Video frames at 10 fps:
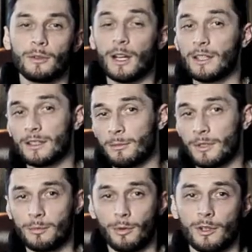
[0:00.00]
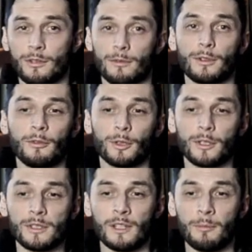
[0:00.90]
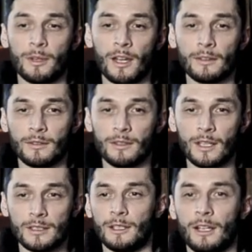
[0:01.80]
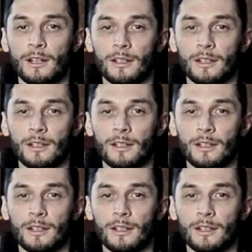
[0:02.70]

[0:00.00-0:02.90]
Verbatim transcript: Но они там до сих пор живут. Вот, то есть для меня есть три